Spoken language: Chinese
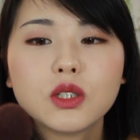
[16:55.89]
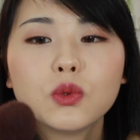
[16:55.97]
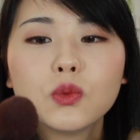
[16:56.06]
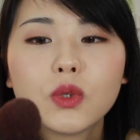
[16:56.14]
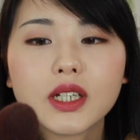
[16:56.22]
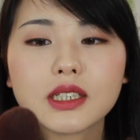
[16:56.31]

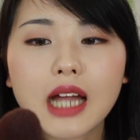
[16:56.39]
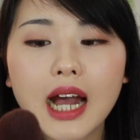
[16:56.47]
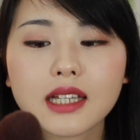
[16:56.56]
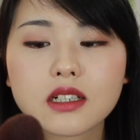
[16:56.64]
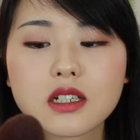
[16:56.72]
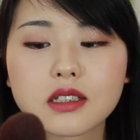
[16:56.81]
因为
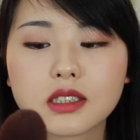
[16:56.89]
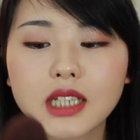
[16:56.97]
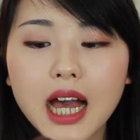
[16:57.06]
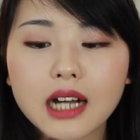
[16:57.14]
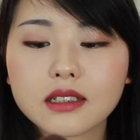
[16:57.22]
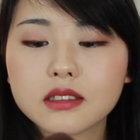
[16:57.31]
它的这个
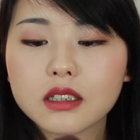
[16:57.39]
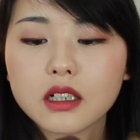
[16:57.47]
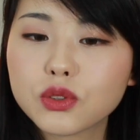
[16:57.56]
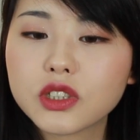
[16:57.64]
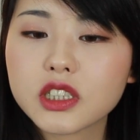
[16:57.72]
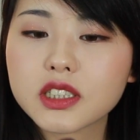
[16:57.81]
价格，
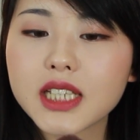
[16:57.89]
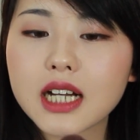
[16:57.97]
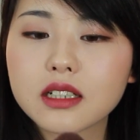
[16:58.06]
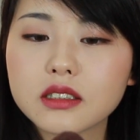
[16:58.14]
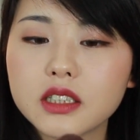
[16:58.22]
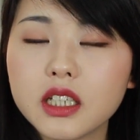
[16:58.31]
就是这个价
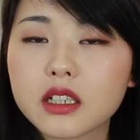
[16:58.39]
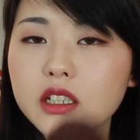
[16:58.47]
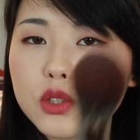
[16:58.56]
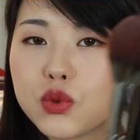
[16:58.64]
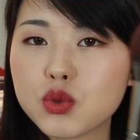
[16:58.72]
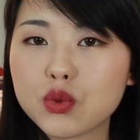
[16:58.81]
格你也
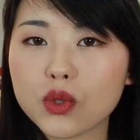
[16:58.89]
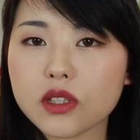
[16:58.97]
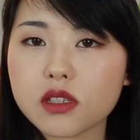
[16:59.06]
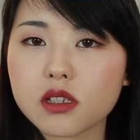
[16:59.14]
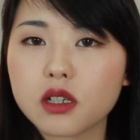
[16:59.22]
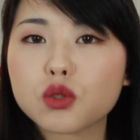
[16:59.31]
可以去选
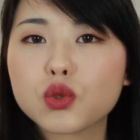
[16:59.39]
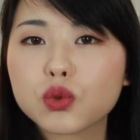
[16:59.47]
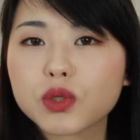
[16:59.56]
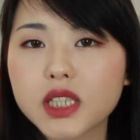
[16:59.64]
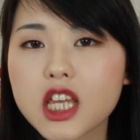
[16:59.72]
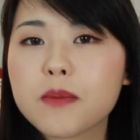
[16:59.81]
择
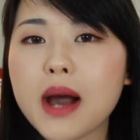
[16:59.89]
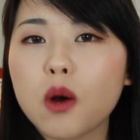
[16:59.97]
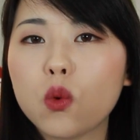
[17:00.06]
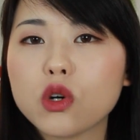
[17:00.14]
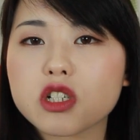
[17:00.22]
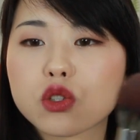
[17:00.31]
入 Sigma
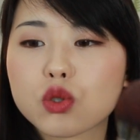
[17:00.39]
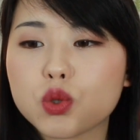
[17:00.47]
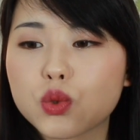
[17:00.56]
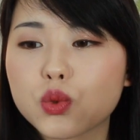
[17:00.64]
或者是